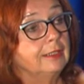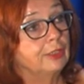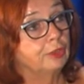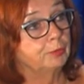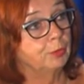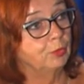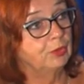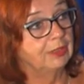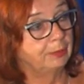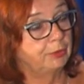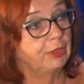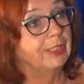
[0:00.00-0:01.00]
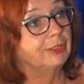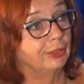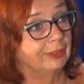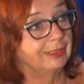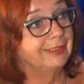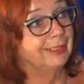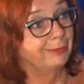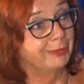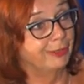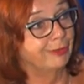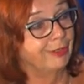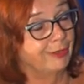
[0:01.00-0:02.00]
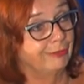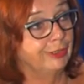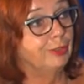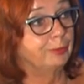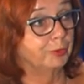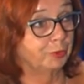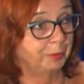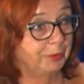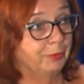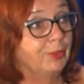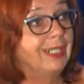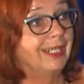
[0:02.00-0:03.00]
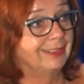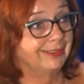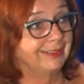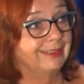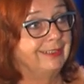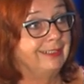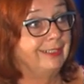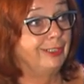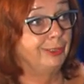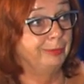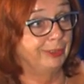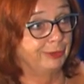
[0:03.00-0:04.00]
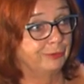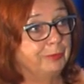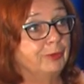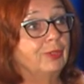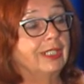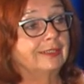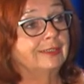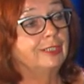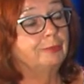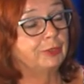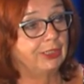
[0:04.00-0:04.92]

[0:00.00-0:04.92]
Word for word: zespół z zaprzyjaźnionej z nami Orlowej. Oprócz piłkarzy i kibiców piłkarskich